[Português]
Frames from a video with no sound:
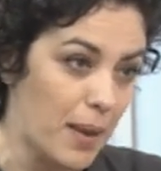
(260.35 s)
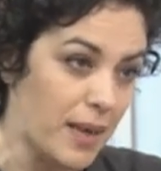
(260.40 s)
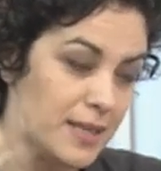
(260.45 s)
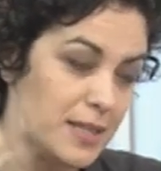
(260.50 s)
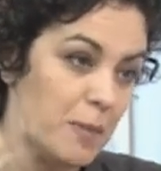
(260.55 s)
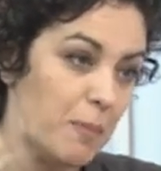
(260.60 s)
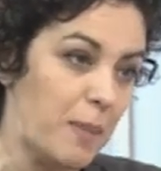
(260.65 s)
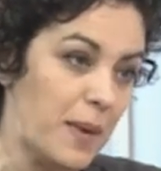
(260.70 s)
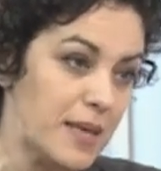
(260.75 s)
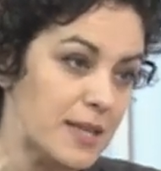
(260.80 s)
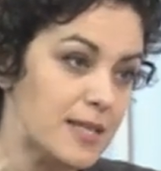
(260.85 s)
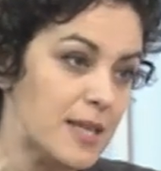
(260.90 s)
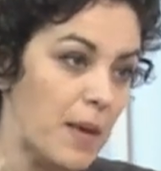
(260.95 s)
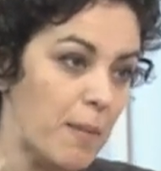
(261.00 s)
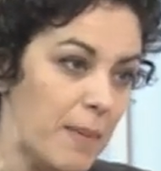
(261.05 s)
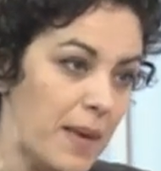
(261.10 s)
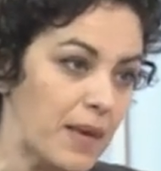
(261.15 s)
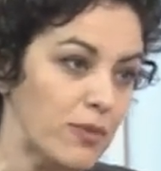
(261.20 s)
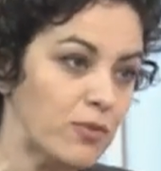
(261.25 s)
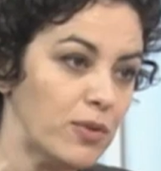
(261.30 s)
esse
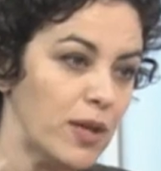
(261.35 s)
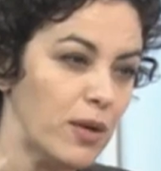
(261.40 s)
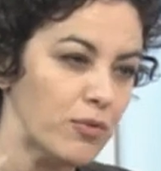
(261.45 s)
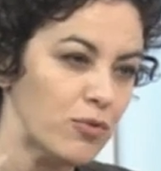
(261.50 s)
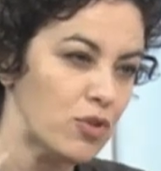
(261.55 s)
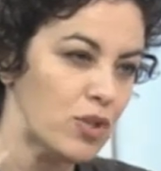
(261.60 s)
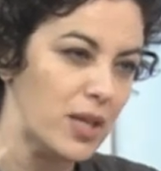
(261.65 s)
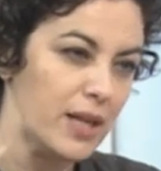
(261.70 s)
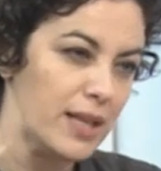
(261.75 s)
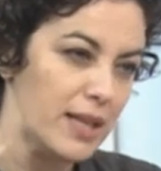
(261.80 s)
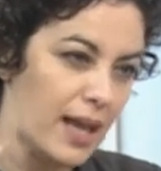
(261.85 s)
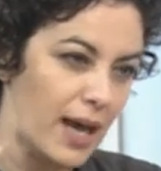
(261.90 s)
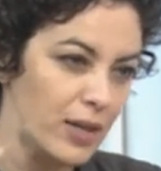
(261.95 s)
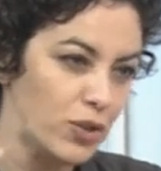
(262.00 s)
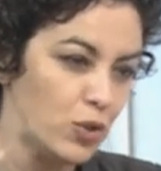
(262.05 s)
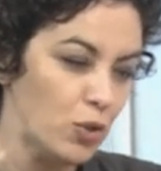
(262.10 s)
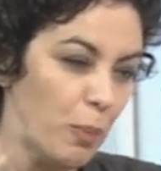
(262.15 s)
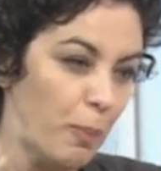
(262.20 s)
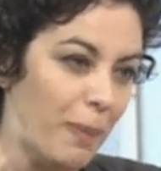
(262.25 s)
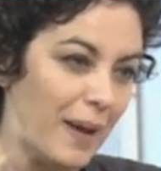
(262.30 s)
pensamento da
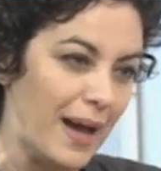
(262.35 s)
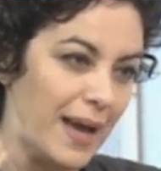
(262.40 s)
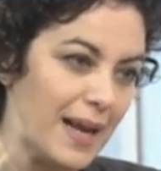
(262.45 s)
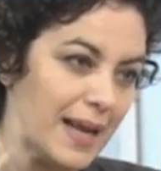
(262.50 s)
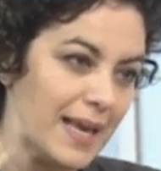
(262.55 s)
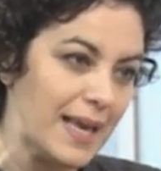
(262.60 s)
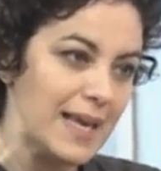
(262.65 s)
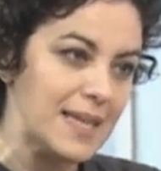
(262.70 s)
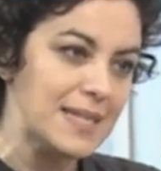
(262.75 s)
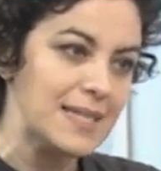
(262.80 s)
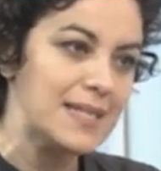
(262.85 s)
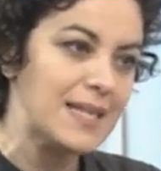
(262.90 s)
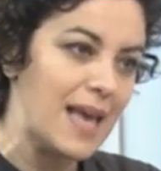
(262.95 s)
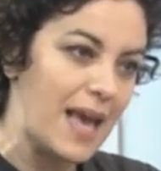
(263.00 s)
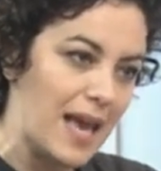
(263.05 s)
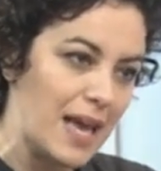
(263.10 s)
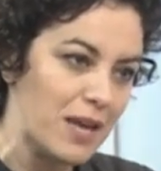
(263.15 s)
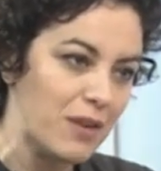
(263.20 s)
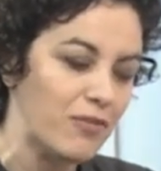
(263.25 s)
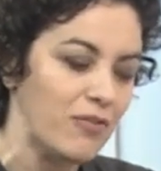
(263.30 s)
utilidade, do para que
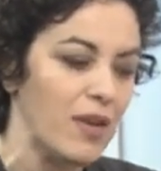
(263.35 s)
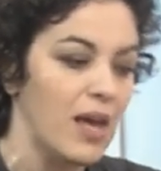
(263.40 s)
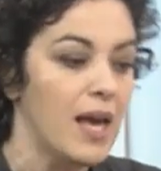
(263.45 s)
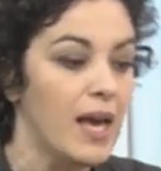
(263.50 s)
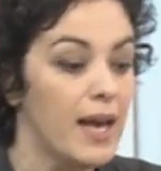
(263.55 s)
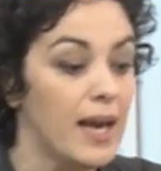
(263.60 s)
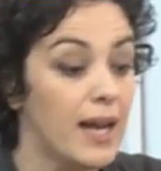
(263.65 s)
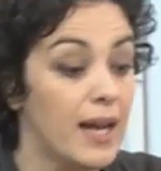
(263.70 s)
serve, uhum.